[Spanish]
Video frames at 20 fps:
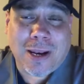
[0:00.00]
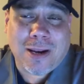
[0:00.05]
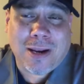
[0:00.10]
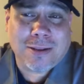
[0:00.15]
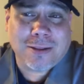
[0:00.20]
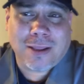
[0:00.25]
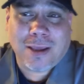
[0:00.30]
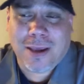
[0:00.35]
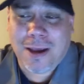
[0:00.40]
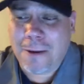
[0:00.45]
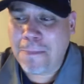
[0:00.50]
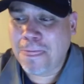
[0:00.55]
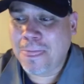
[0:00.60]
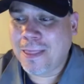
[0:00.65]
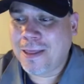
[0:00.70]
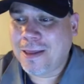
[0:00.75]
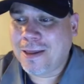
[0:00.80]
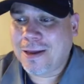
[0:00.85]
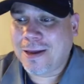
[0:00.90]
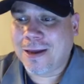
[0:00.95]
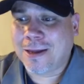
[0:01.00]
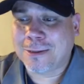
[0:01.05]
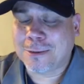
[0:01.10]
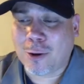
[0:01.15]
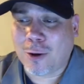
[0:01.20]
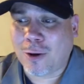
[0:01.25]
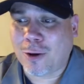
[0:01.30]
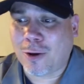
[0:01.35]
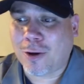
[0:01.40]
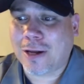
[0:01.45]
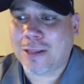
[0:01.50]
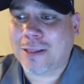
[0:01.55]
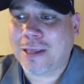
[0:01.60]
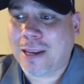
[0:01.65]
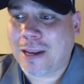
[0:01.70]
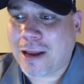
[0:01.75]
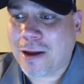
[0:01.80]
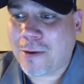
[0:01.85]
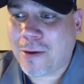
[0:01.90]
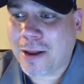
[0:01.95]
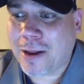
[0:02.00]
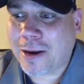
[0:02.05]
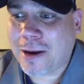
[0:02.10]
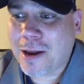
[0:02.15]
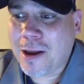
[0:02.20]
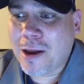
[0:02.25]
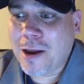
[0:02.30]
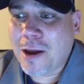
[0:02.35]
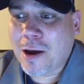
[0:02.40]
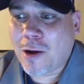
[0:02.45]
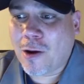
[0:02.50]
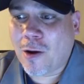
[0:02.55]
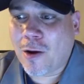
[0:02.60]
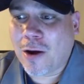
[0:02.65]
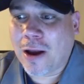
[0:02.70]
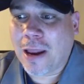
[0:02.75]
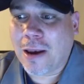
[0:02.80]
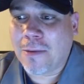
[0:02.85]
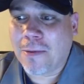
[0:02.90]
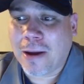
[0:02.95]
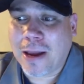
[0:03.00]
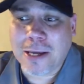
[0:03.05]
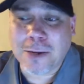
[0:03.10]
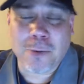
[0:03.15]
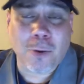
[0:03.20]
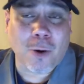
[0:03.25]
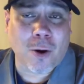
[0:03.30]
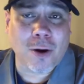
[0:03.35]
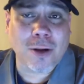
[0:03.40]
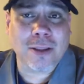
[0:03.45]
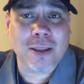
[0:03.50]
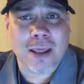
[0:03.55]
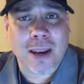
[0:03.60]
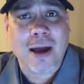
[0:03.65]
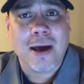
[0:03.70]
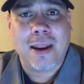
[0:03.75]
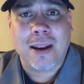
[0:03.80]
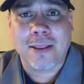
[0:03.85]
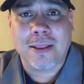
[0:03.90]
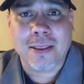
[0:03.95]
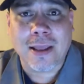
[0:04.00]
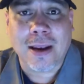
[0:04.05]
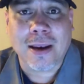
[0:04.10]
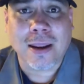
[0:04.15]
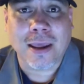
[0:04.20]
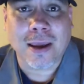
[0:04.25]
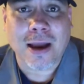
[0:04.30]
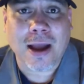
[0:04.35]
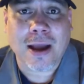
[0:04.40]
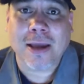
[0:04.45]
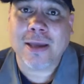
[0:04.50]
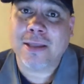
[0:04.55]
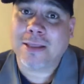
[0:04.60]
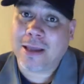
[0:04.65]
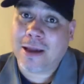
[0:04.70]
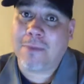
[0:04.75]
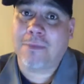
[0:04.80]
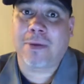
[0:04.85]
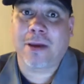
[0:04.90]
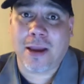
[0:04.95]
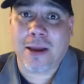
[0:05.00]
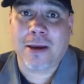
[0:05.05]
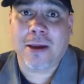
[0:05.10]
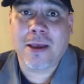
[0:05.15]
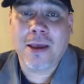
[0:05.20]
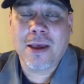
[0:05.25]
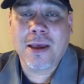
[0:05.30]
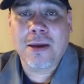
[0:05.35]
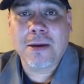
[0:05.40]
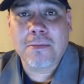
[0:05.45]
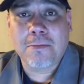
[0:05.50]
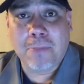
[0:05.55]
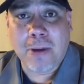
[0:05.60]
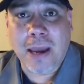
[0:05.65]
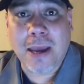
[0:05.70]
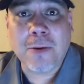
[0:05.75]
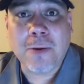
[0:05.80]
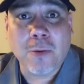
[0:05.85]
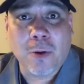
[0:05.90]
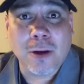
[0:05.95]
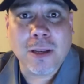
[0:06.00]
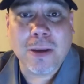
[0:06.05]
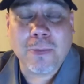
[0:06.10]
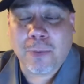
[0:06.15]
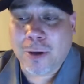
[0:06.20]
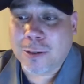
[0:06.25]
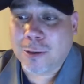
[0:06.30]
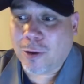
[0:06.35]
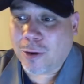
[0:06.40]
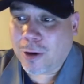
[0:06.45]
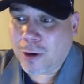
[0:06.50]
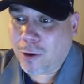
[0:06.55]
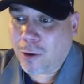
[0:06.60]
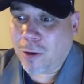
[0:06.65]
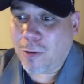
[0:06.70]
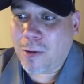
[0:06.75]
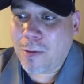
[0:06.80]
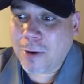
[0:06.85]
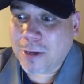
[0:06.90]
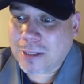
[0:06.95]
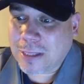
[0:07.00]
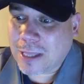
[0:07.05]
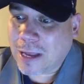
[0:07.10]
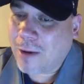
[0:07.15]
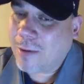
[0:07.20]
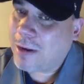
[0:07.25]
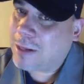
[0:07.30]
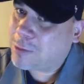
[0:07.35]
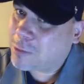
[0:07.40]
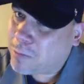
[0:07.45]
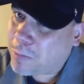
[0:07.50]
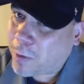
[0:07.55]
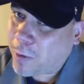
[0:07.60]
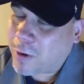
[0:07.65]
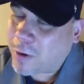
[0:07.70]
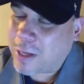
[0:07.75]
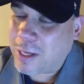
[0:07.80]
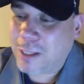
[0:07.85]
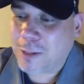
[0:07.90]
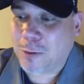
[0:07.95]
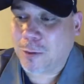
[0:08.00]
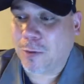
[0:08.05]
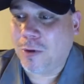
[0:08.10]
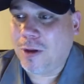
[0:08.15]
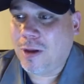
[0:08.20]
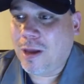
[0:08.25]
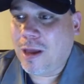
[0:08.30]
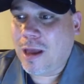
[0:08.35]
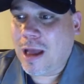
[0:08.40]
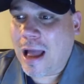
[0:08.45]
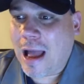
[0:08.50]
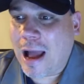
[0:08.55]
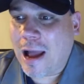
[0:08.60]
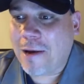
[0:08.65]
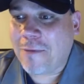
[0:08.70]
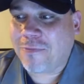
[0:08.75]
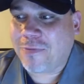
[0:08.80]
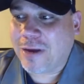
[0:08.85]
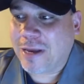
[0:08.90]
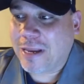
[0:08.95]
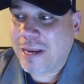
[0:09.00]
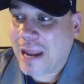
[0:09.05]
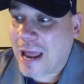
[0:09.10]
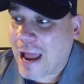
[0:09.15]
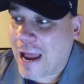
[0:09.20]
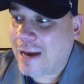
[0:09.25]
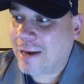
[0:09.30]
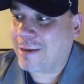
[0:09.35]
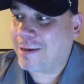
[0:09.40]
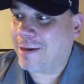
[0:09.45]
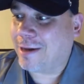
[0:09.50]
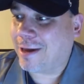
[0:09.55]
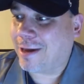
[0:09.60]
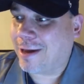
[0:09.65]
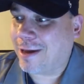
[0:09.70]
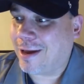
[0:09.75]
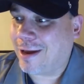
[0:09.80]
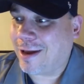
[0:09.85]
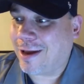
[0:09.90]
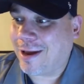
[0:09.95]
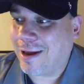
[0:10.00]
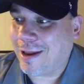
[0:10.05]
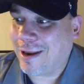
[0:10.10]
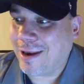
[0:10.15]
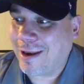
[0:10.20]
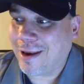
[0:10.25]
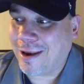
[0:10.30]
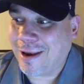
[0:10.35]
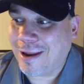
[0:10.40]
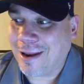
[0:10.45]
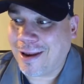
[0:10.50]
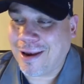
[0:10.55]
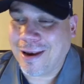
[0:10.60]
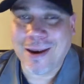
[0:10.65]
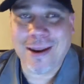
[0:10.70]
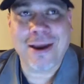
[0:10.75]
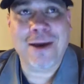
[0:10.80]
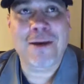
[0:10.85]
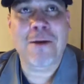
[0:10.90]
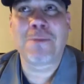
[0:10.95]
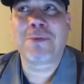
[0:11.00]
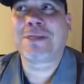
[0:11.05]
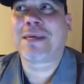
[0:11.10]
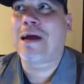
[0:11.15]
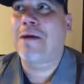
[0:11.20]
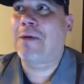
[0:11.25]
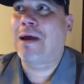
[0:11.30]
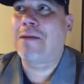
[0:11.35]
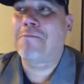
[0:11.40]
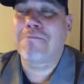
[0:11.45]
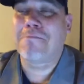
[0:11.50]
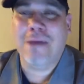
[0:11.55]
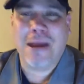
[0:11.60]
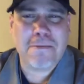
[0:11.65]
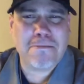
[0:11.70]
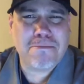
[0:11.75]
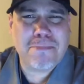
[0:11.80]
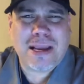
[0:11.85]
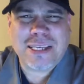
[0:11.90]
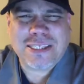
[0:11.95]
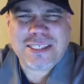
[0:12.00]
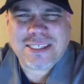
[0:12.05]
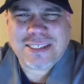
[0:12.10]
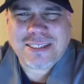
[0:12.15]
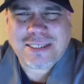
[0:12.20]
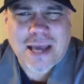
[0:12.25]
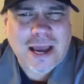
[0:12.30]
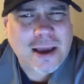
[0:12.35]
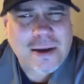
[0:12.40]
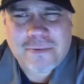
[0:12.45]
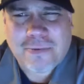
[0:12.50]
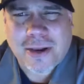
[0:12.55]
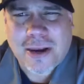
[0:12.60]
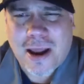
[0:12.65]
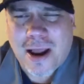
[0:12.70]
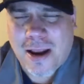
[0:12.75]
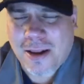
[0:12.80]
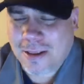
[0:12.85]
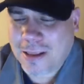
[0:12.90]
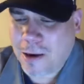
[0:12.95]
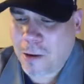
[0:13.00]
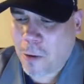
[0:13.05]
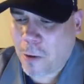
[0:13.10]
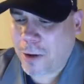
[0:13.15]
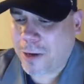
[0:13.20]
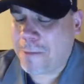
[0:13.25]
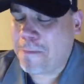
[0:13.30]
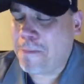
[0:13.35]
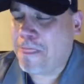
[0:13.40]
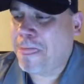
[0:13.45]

el día en todo lo que tiene que ver con el béisbol de las grandes ligas y también béisbol de Puerto Rico. Hoy vamos a estar hablando un poquito al final, eh, el, el, ¿cómo se llama? el mensaje final de hoy